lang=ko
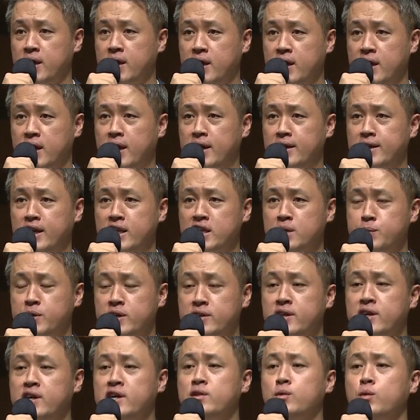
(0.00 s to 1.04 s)
하나님에
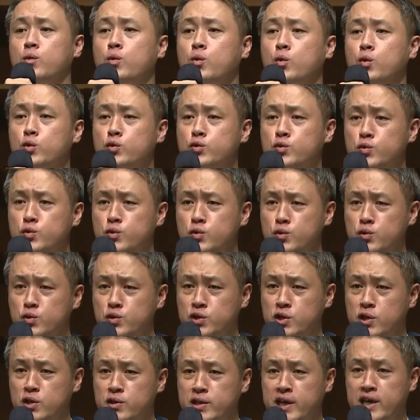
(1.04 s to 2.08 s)
대한
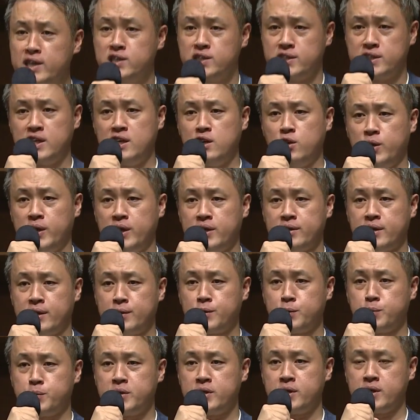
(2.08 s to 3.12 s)
온전한 신뢰의
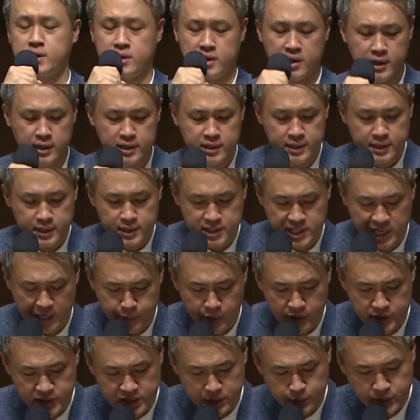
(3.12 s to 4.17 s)
태도입니다. 세
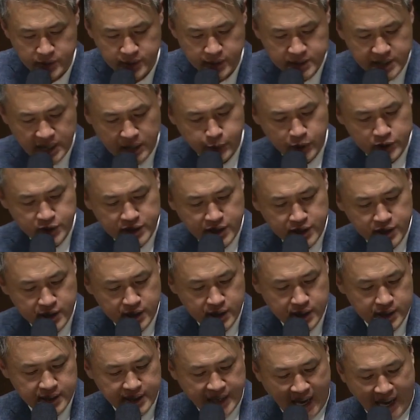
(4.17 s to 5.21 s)
번째입니다. 세
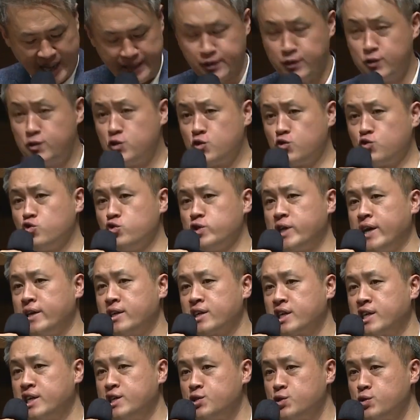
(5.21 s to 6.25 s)
번째는 단순한
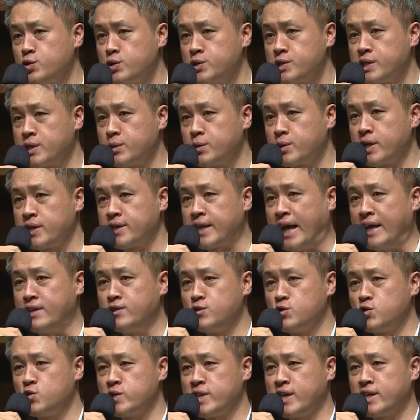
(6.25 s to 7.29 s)
기준을 세우라.
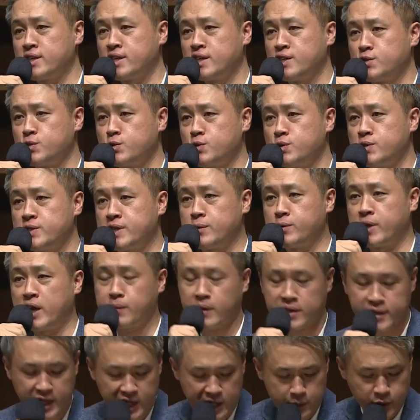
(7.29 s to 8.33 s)
단순한 기준을 세우라.
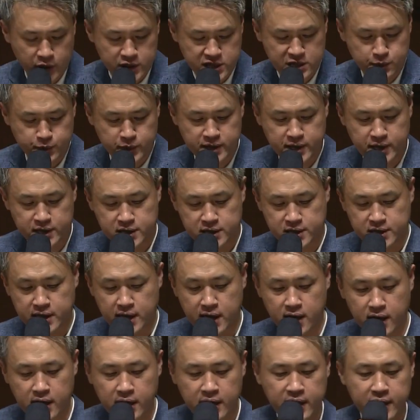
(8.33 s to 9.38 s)
함께 따라보겠습니다.
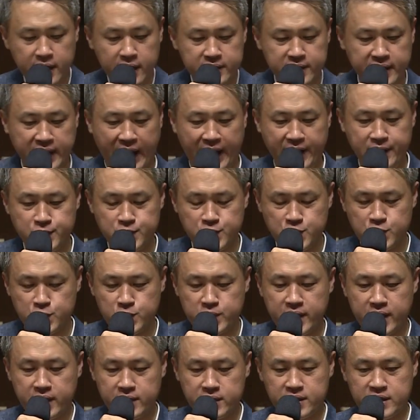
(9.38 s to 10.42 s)
시작.
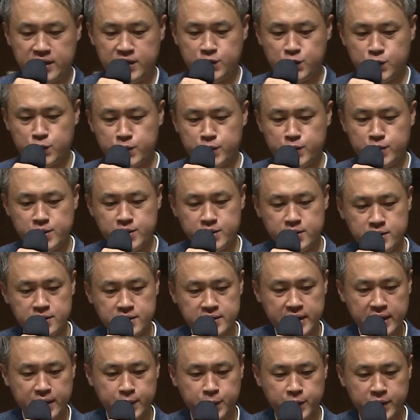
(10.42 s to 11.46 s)
단순한 기준을
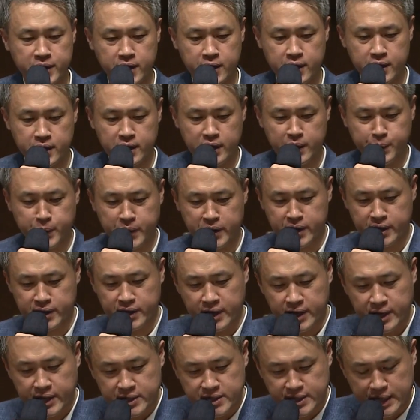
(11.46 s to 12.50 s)
세우라. 아멘.
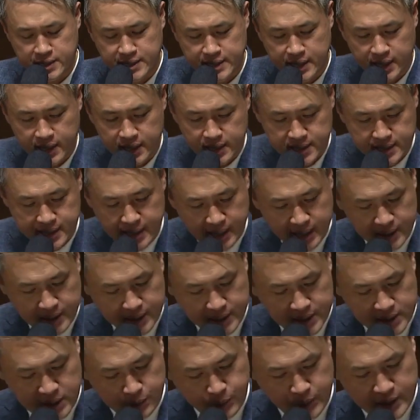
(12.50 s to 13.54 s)
창세기 2장
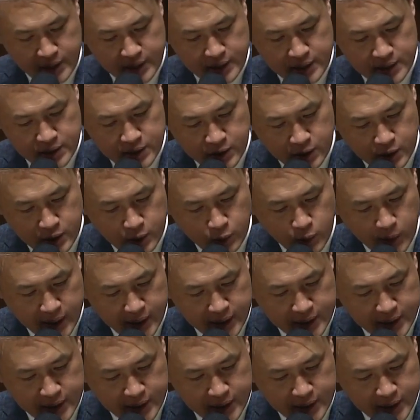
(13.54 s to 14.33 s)
22절과